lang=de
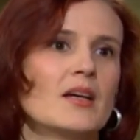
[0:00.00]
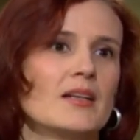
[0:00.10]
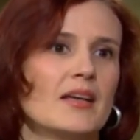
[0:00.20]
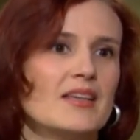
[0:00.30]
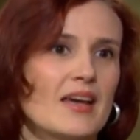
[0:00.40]

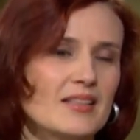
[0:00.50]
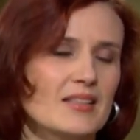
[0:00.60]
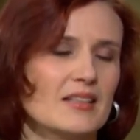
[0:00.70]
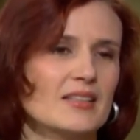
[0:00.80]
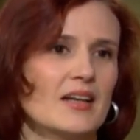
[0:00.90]
Der IS
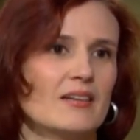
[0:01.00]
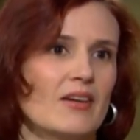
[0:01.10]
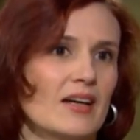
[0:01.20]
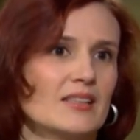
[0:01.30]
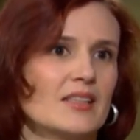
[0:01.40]
hat, ja,
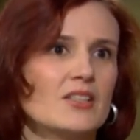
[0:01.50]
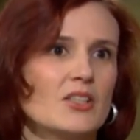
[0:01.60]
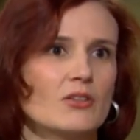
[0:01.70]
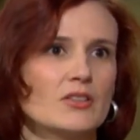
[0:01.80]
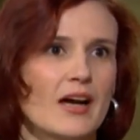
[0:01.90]
war, hat das ja nicht
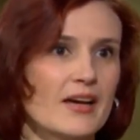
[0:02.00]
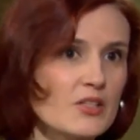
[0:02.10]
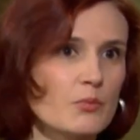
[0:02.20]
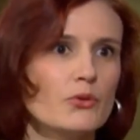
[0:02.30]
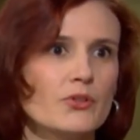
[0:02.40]
aus
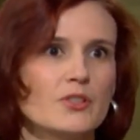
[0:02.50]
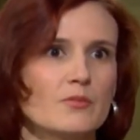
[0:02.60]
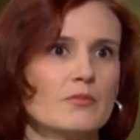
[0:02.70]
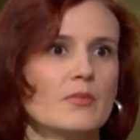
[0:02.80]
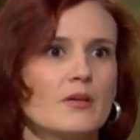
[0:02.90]

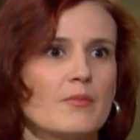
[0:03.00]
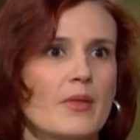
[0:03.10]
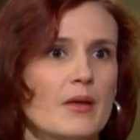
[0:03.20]
heißblütigem ähm,